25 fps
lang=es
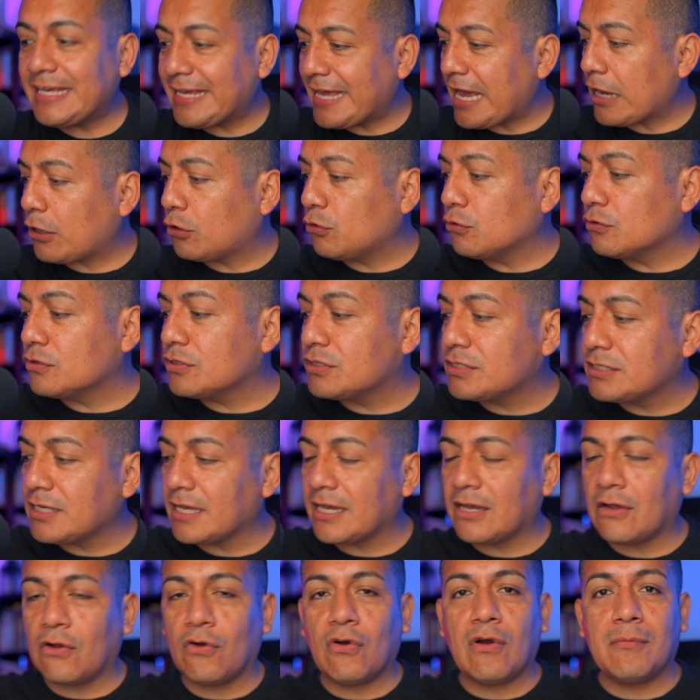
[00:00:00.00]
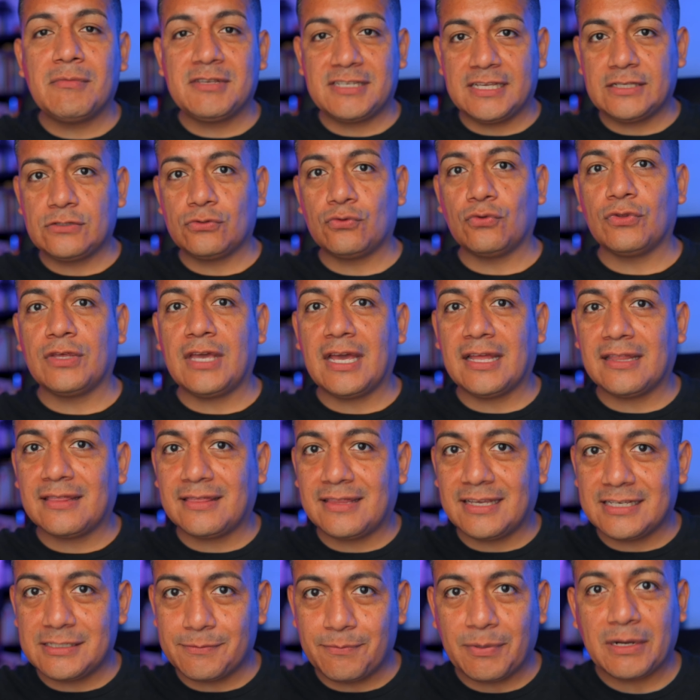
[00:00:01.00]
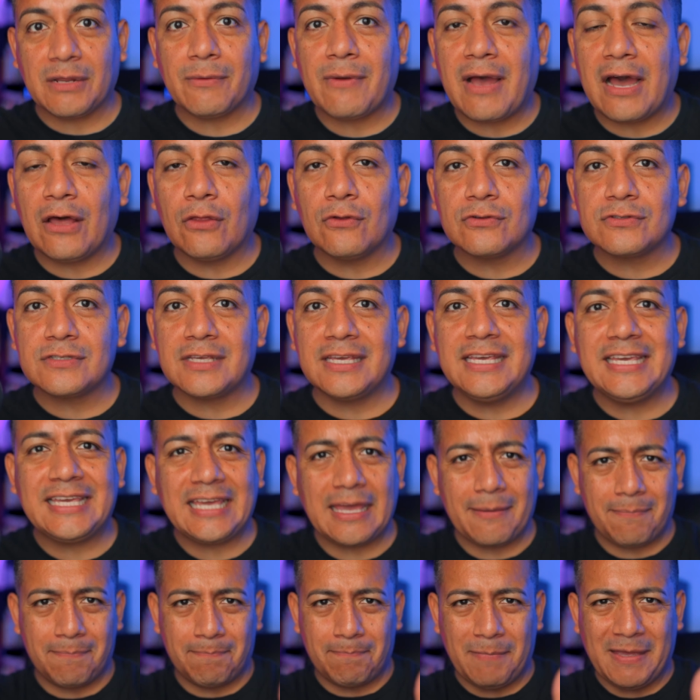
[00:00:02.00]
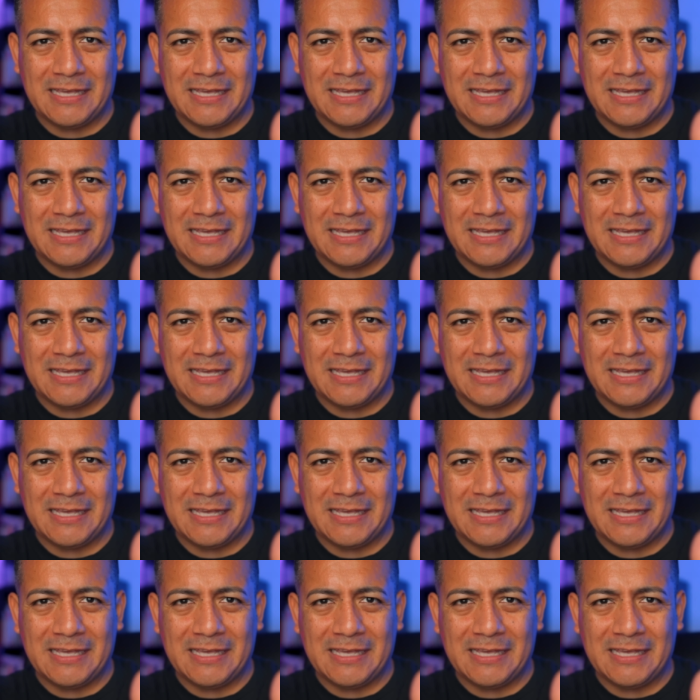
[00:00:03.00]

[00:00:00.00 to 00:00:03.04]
que aconsejo a mis estudiantes privados y que